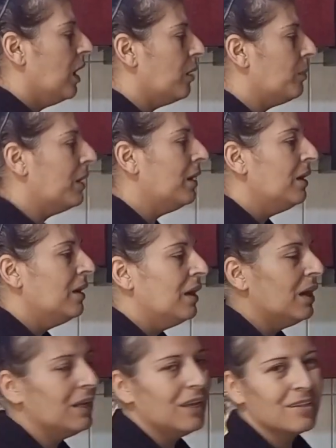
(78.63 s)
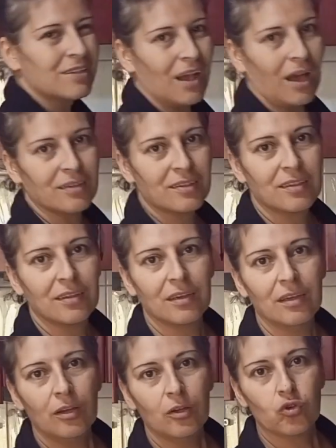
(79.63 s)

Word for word: Ama Enes Aslı